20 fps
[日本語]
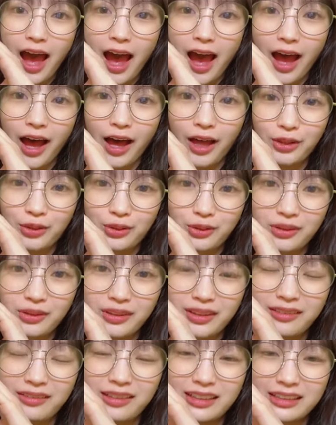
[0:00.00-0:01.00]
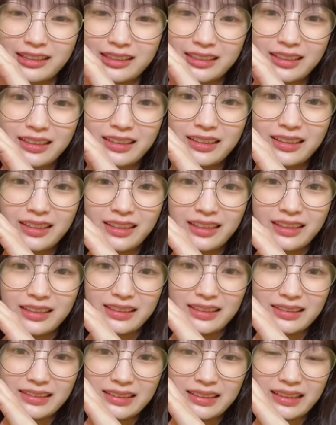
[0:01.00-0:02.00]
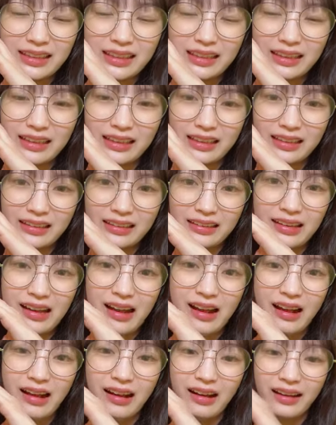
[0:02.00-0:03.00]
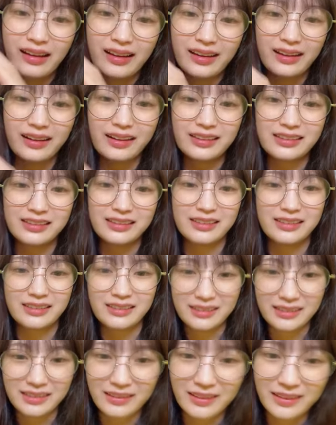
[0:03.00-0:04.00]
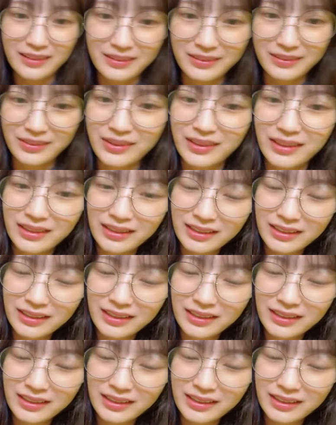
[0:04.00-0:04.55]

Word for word: ハートやばい力が入れすぎてなんか跳ね返っちゃったハートが